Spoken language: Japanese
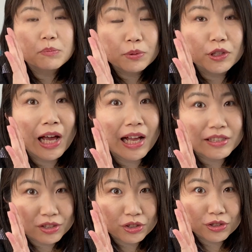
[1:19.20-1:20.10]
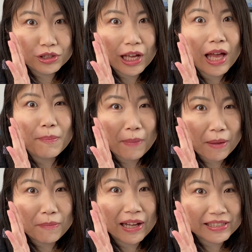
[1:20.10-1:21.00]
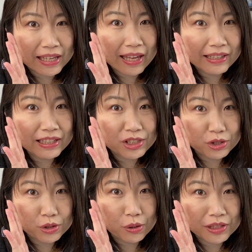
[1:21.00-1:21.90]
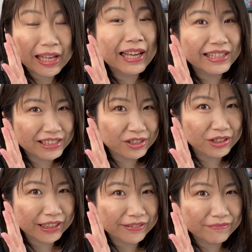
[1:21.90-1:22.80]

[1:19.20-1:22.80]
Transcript: プラス、メンバー全員が集合した1種類。